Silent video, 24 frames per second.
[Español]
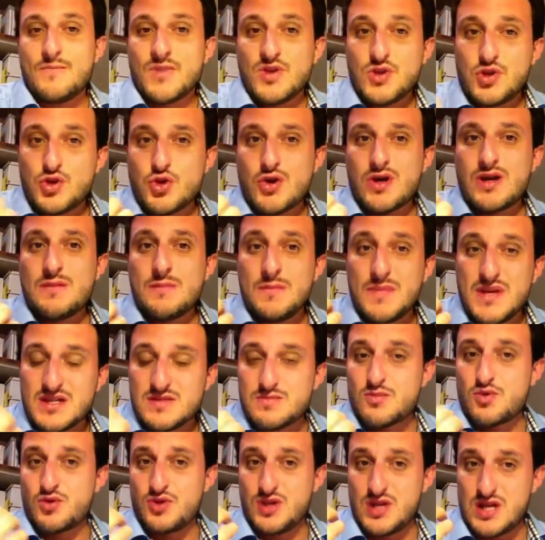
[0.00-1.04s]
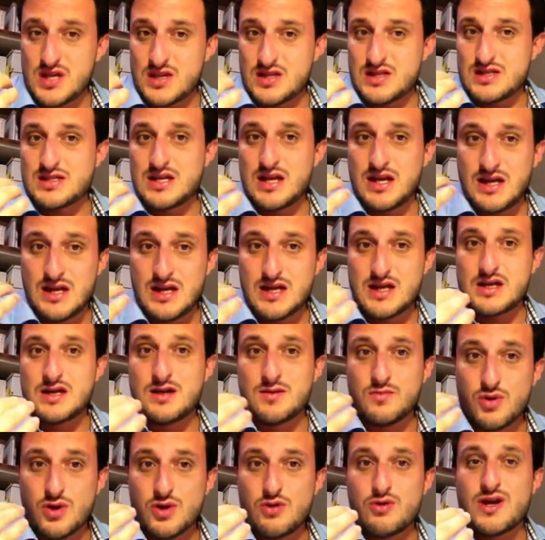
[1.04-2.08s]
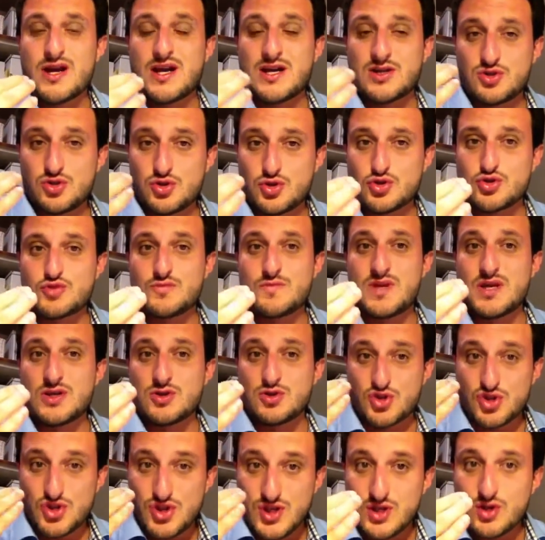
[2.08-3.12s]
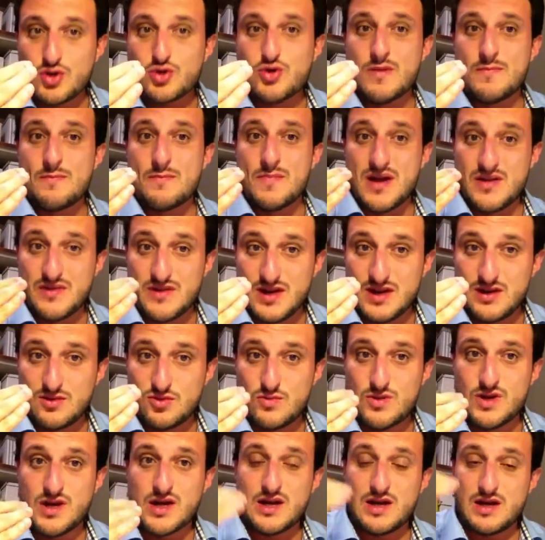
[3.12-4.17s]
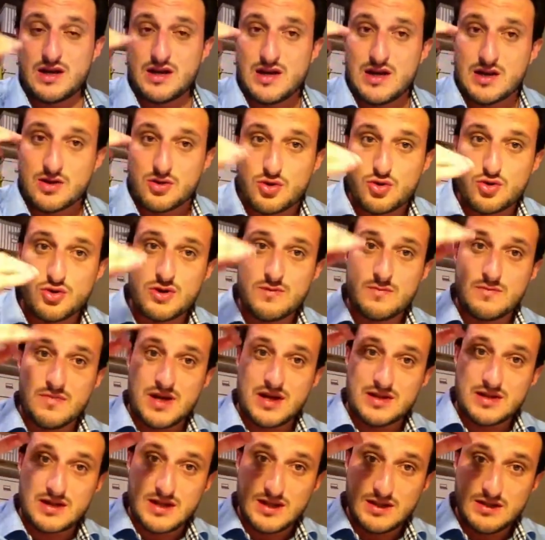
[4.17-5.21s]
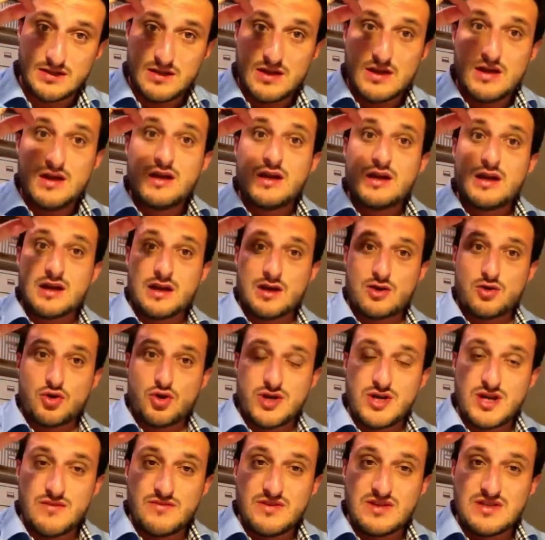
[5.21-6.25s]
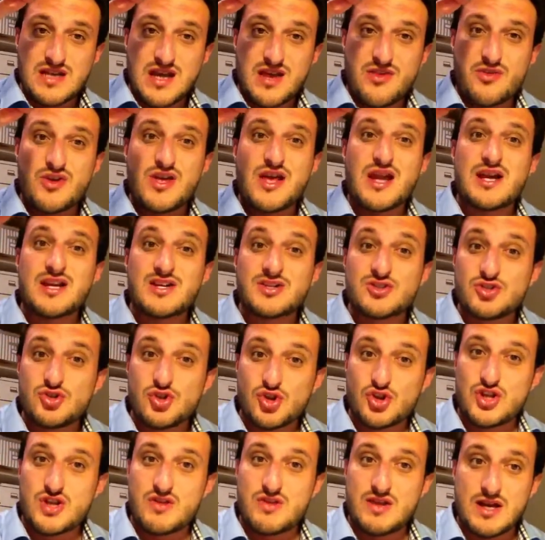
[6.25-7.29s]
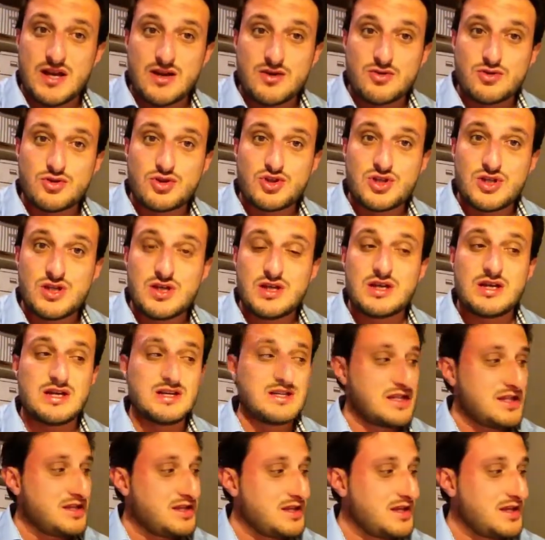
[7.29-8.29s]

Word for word: Yo el mismo día de salir en el vuelo a las 2 menos 5 en Madrid, tuve que ir al COI Madrid, recogí el visado y a las 12 de la noche ese